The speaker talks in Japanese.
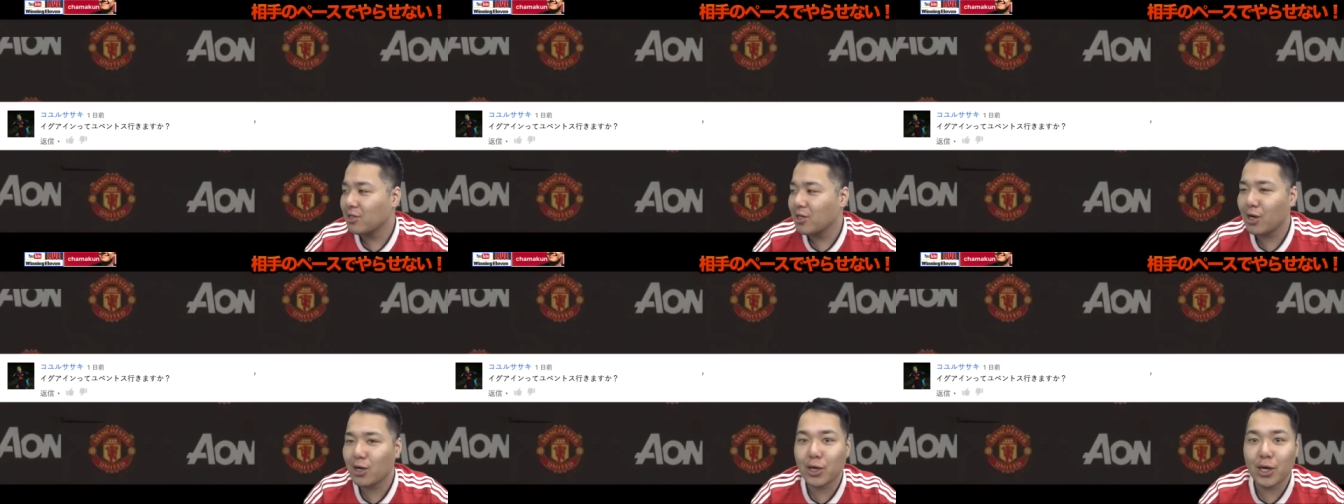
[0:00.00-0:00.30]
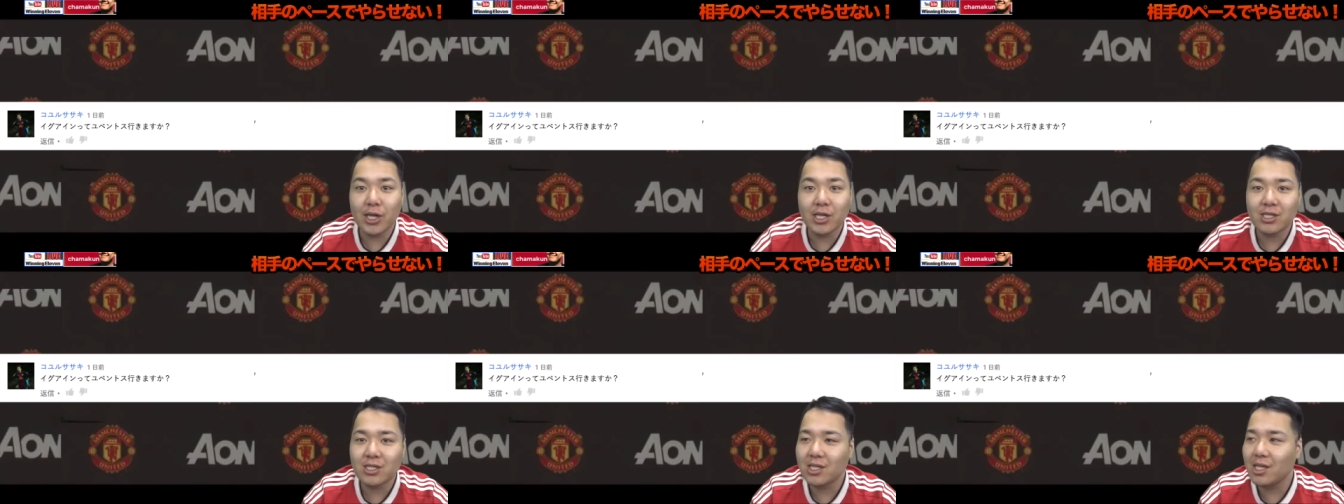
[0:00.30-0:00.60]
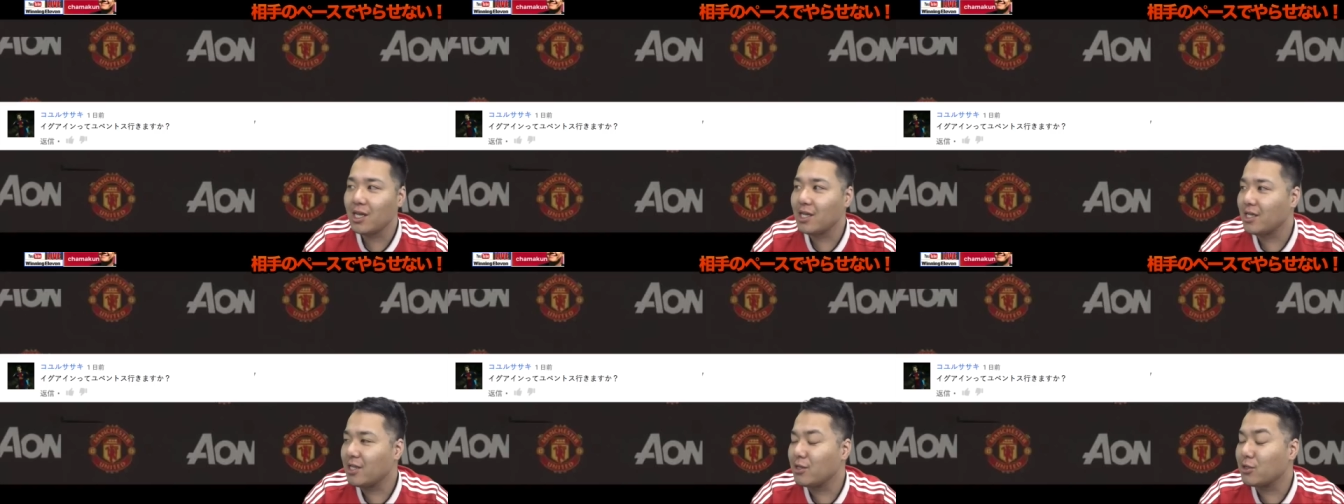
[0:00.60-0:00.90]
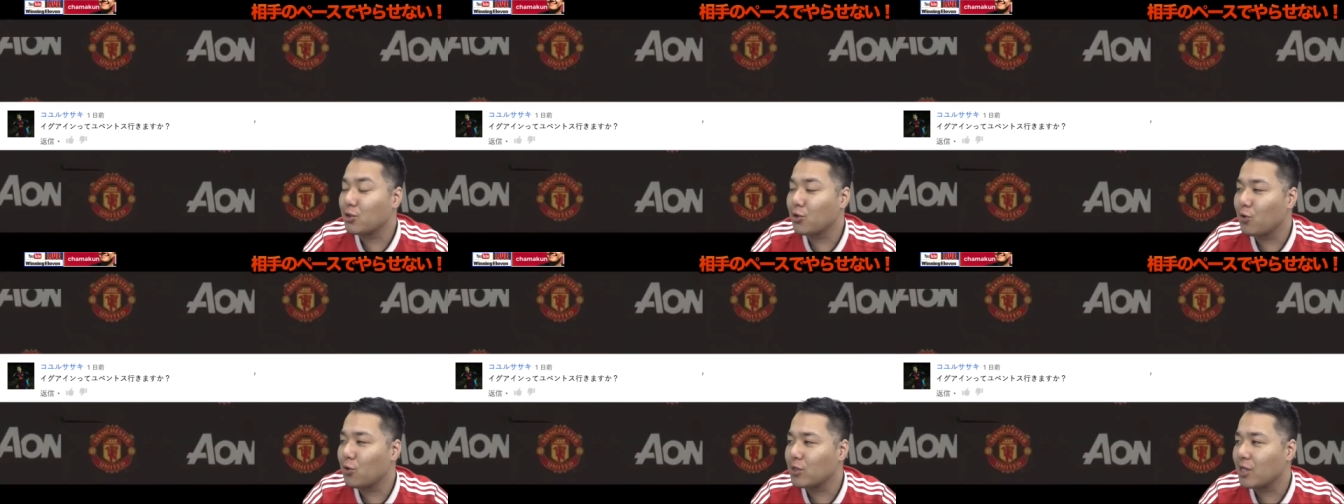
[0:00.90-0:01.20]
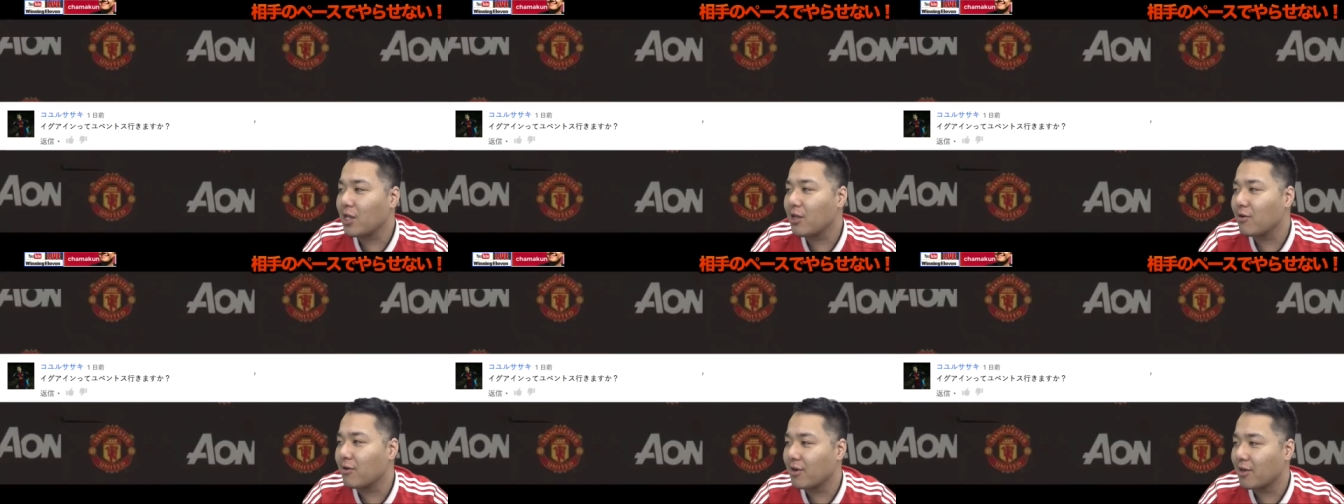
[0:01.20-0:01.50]
なんか決定っていう情報
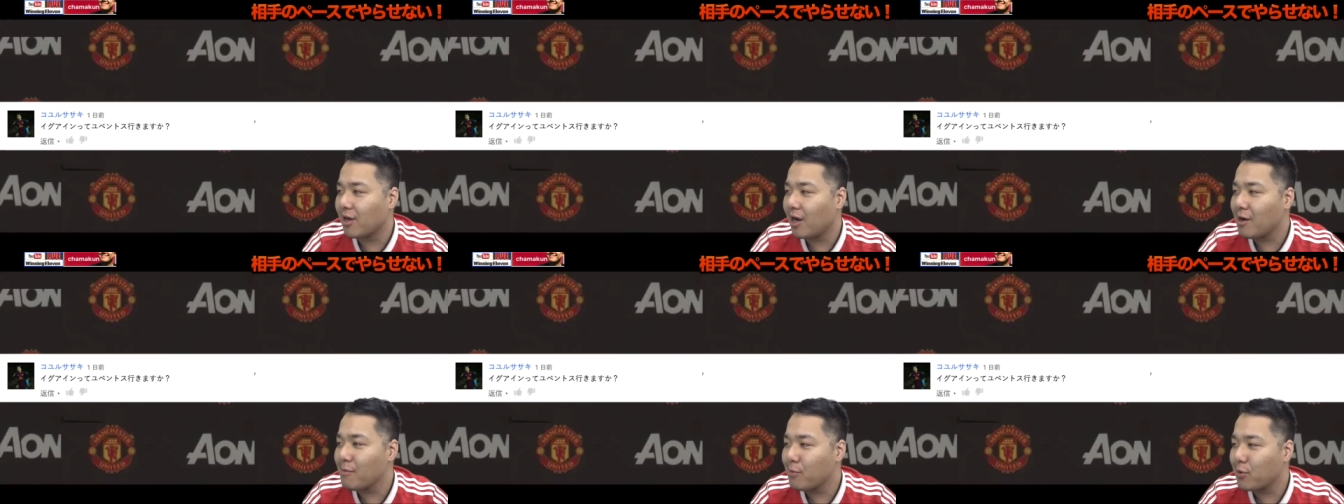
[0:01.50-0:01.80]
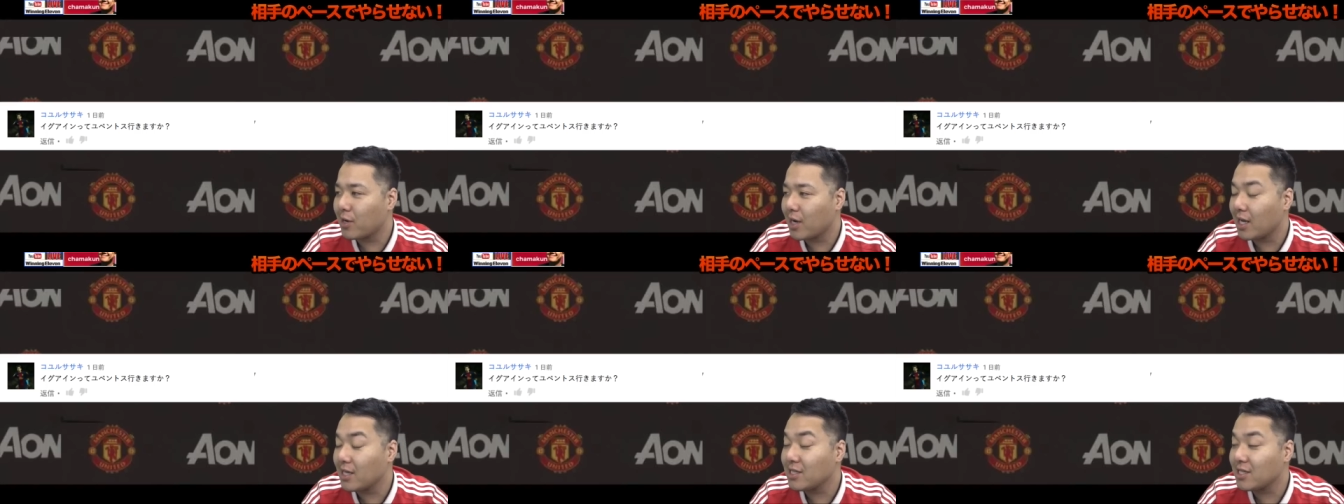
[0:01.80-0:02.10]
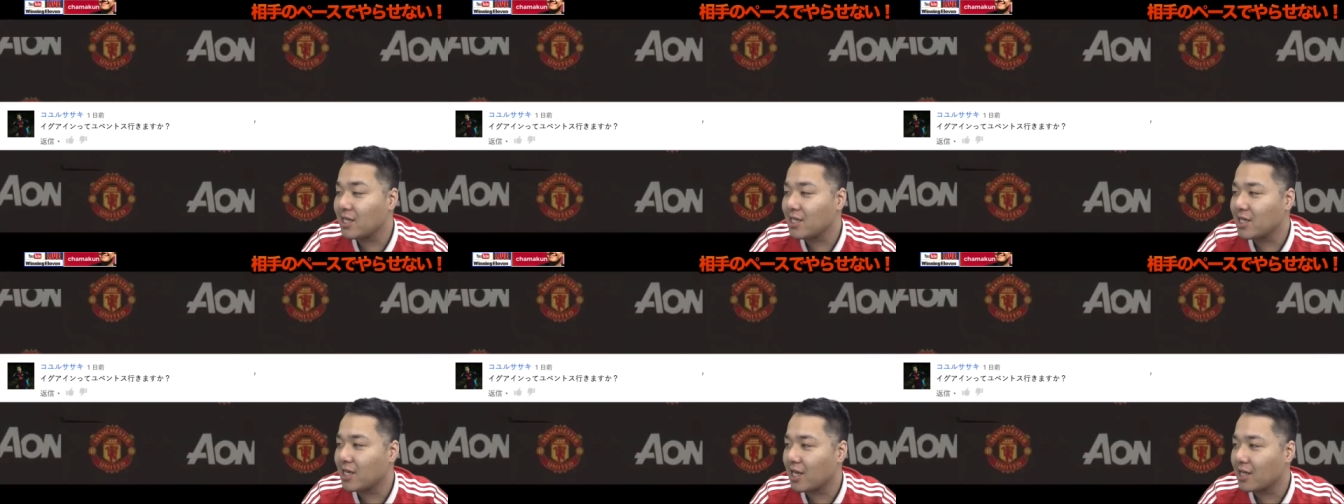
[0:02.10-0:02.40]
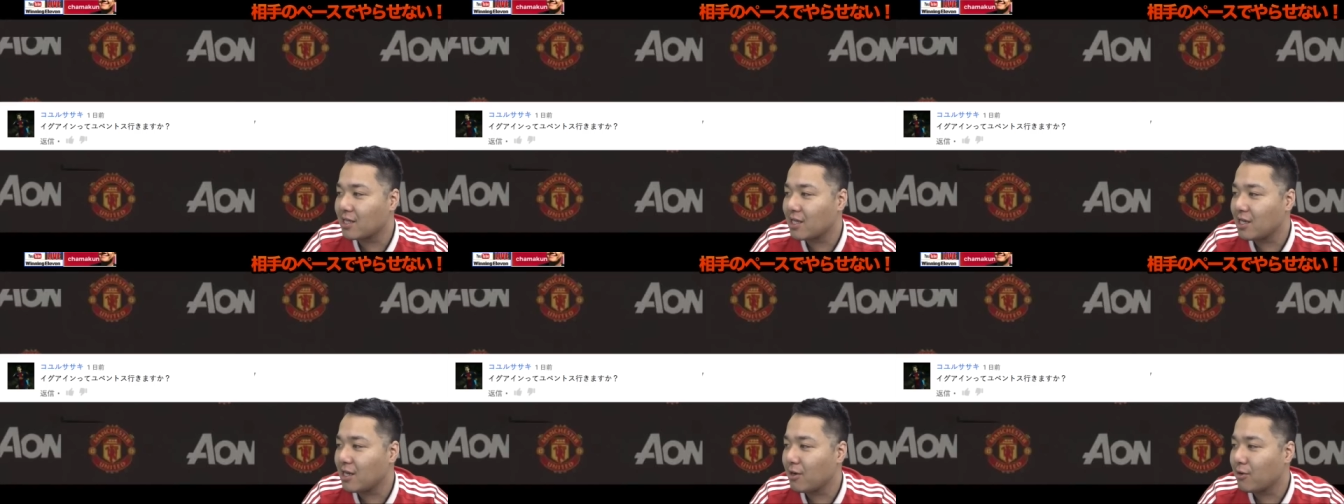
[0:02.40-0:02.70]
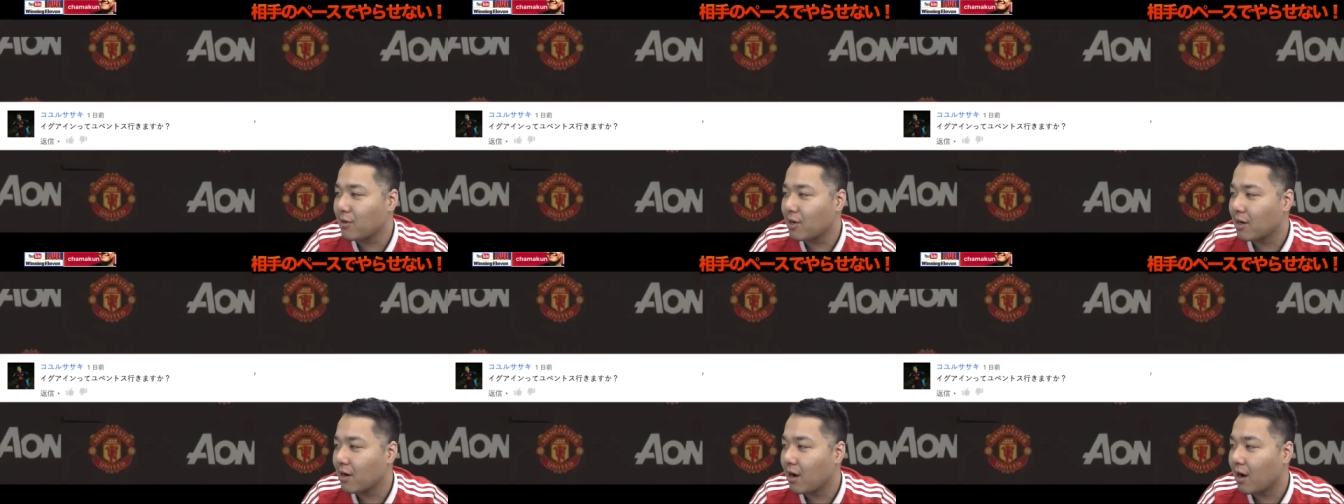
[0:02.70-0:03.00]
出てるけど、あれもう完全に決定な
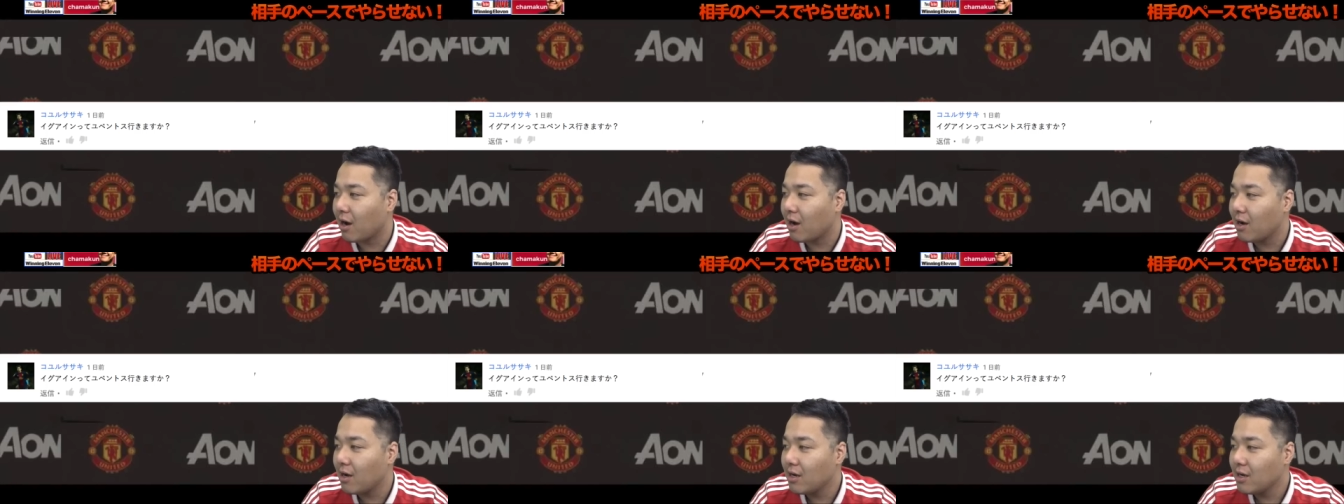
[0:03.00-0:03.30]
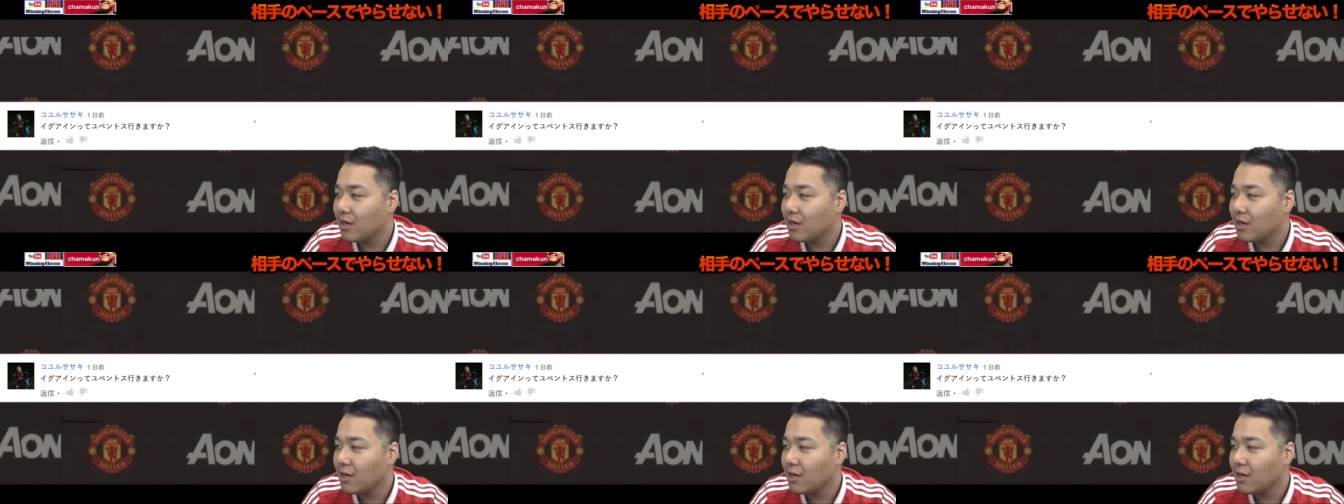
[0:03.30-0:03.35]
のかな？